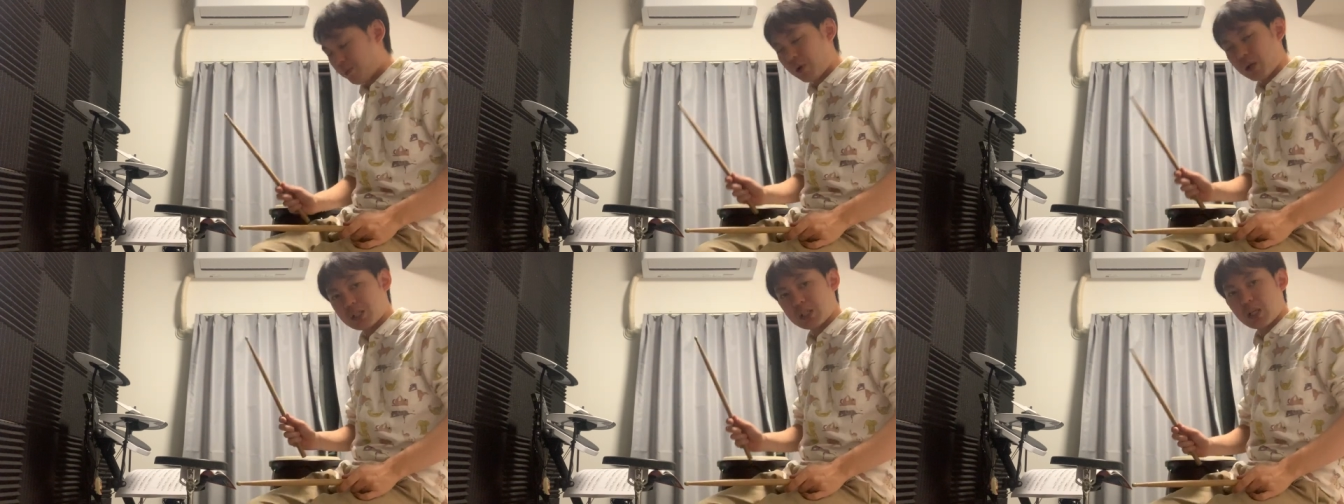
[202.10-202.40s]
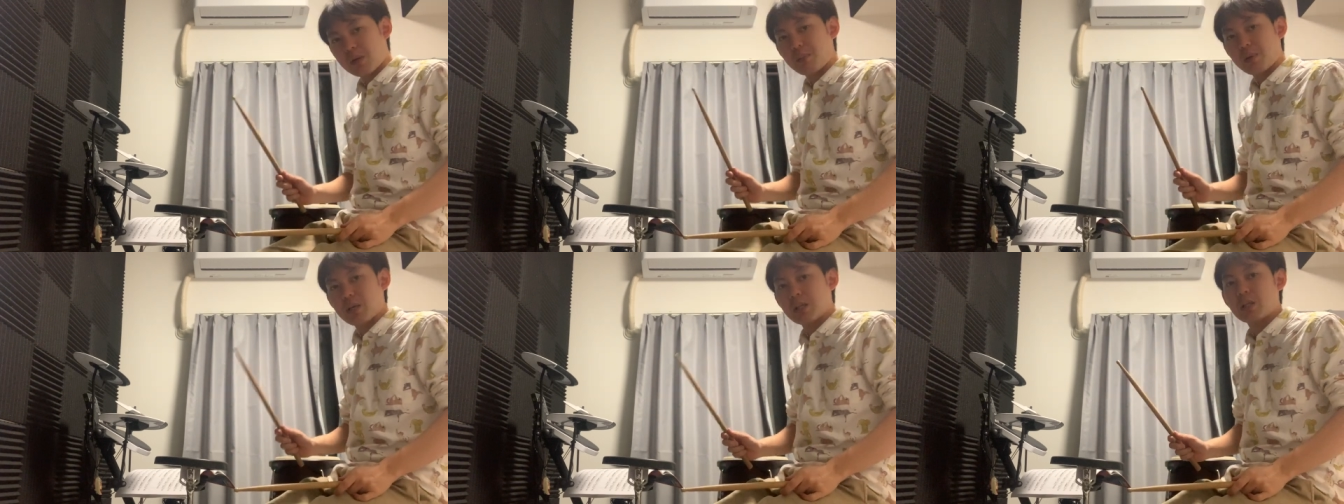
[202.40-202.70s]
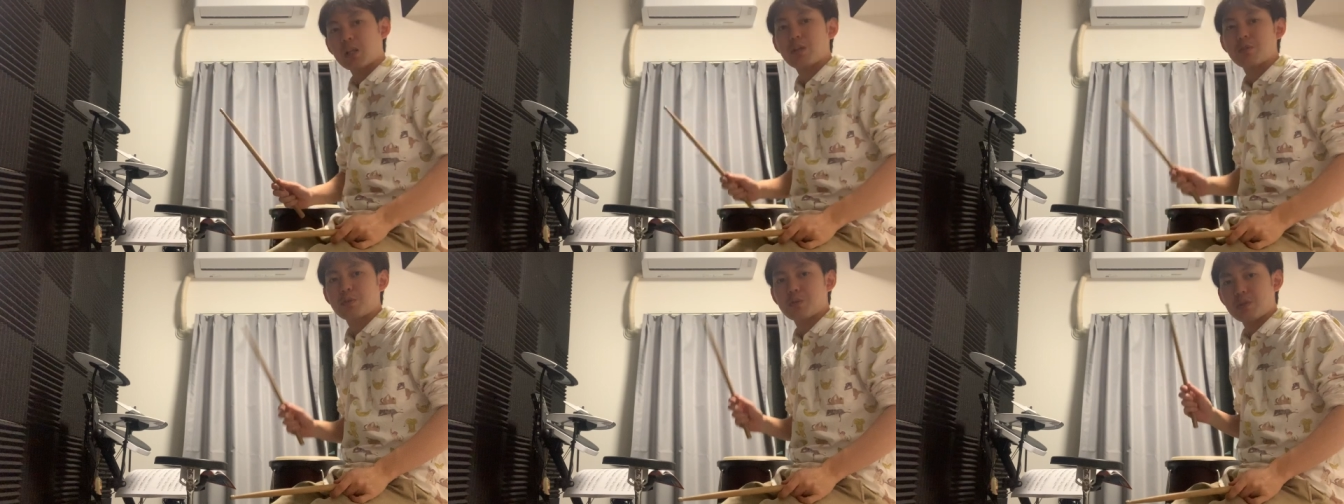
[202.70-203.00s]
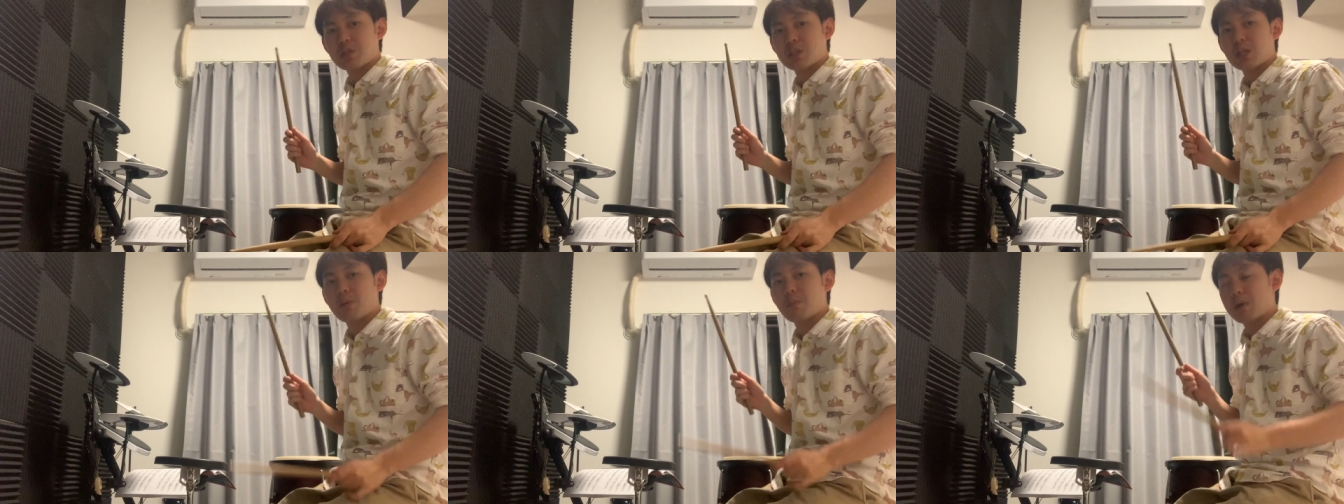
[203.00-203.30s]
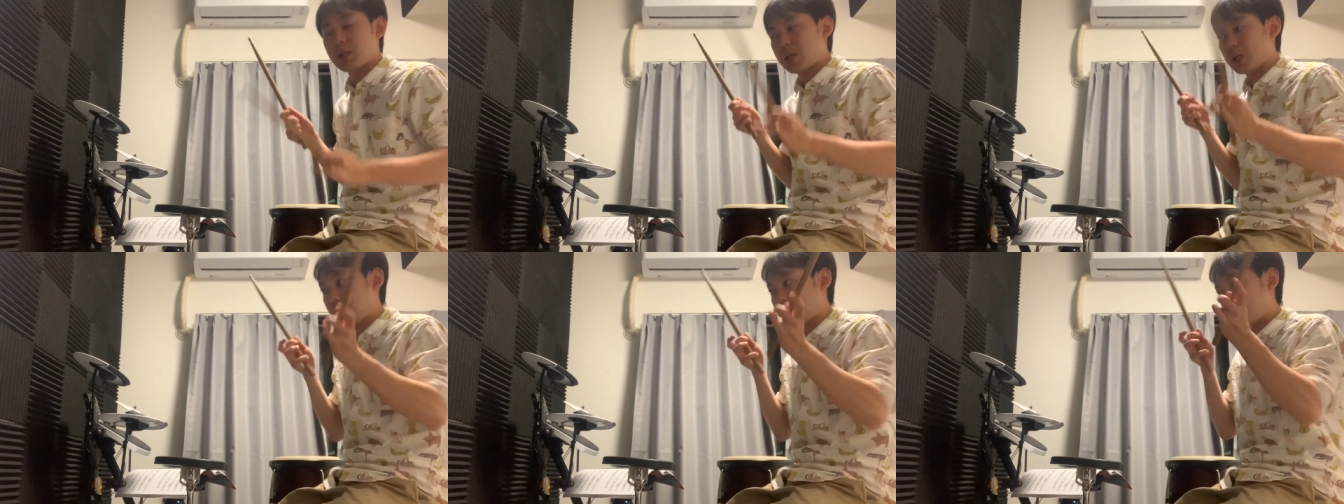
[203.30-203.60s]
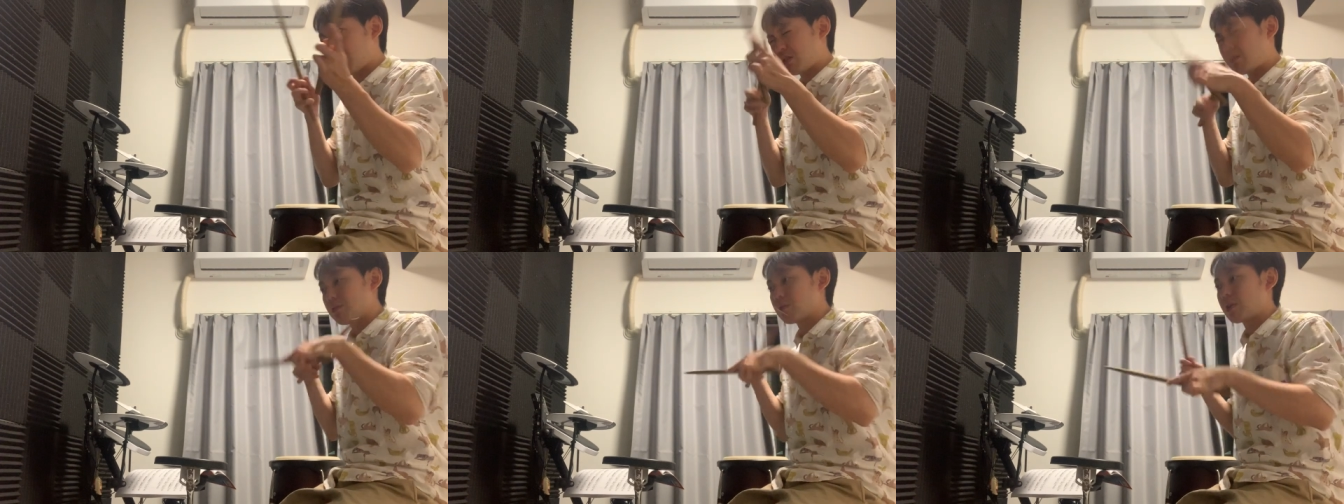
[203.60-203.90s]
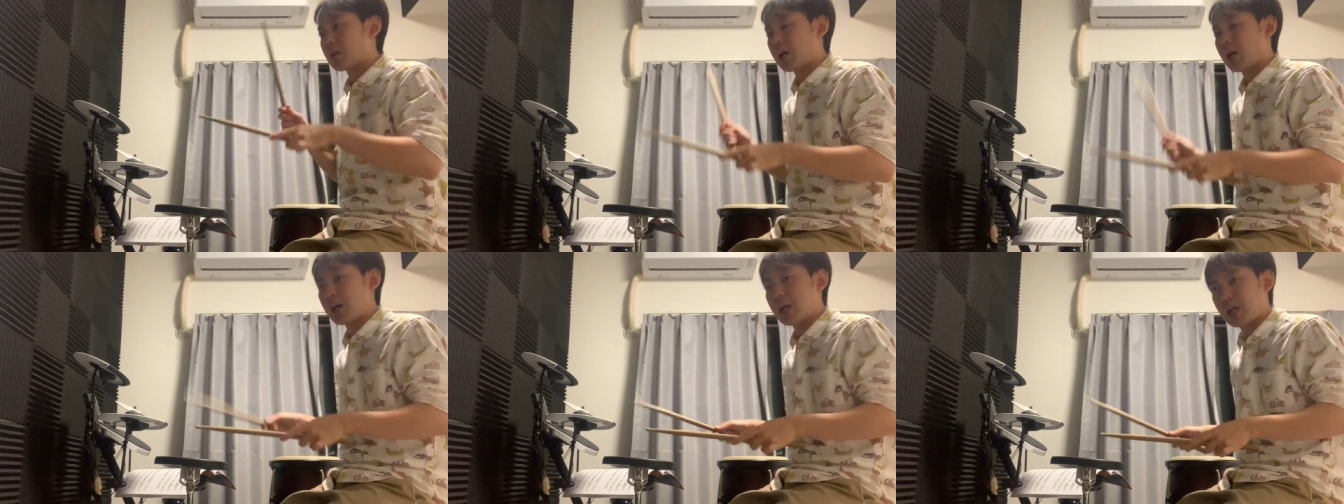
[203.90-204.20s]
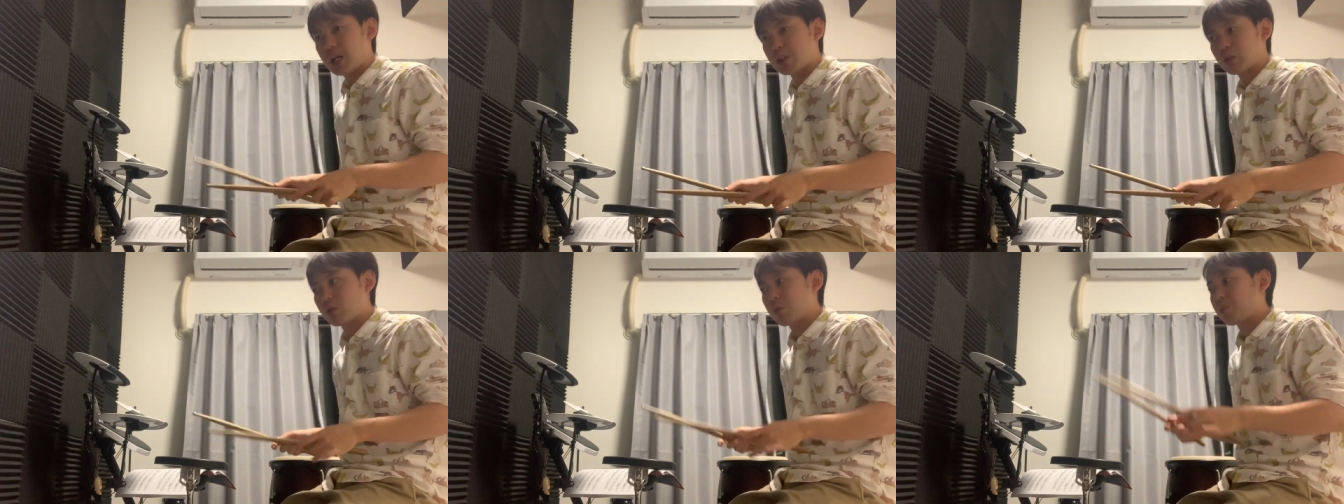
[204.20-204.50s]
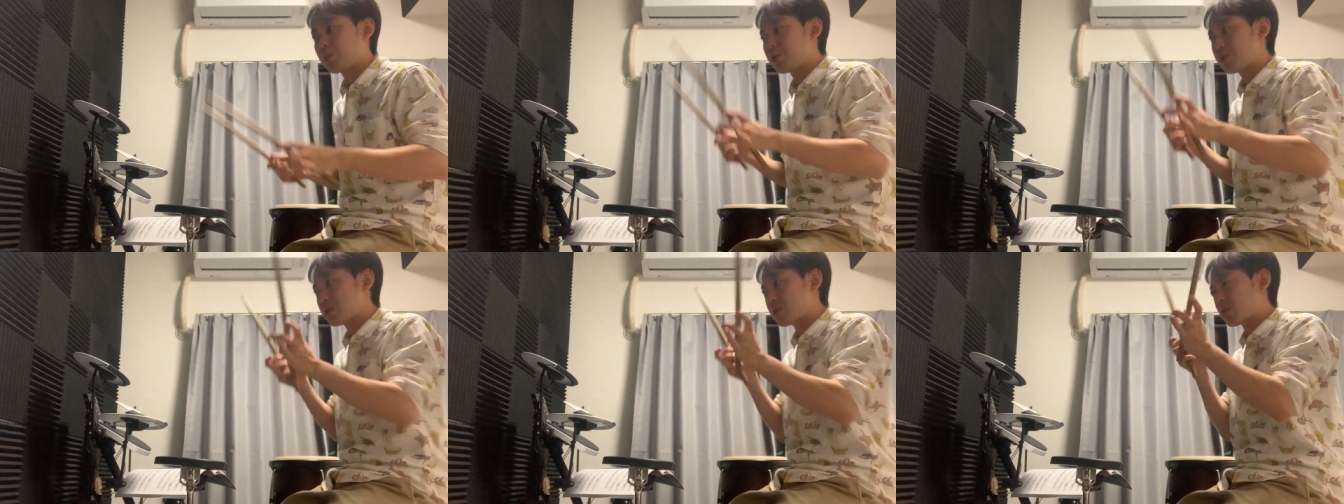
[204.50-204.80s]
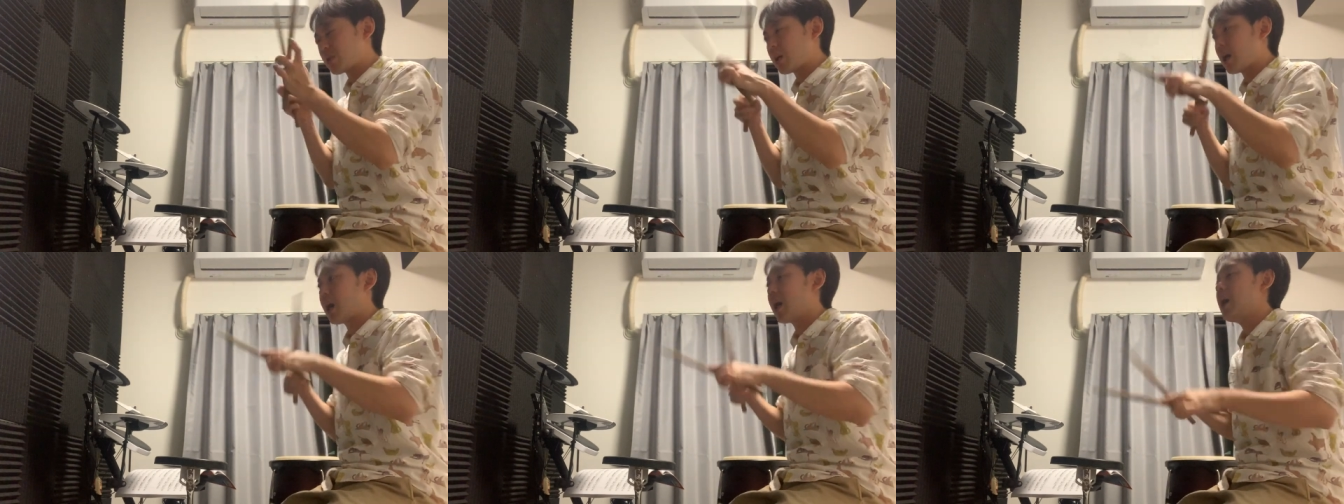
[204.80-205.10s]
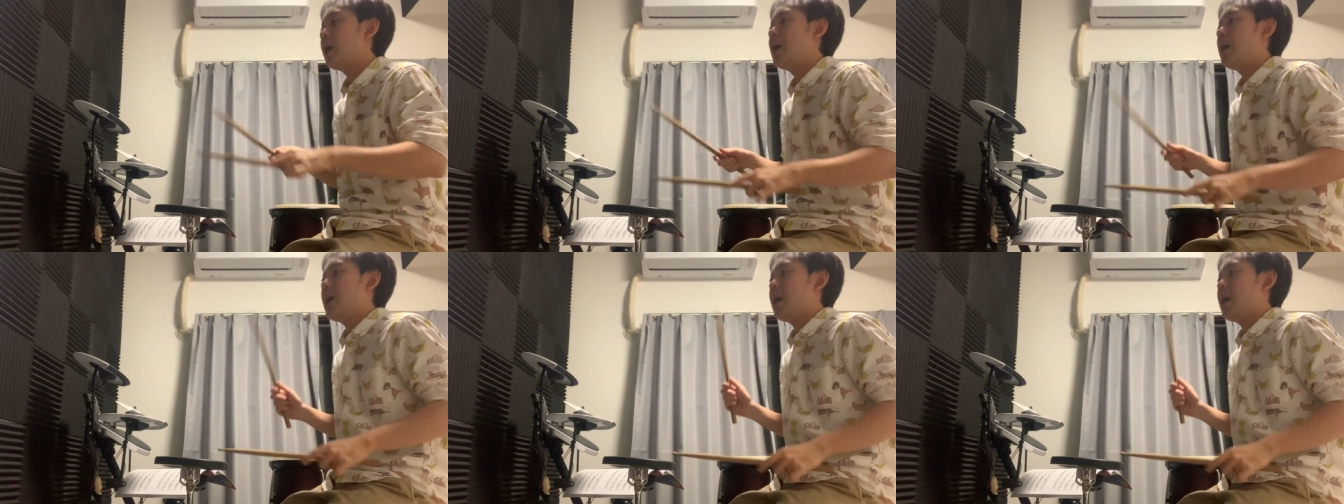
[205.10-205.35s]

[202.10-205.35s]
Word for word: もが邪魔になる人は邪魔になってくるかなと思うんですが、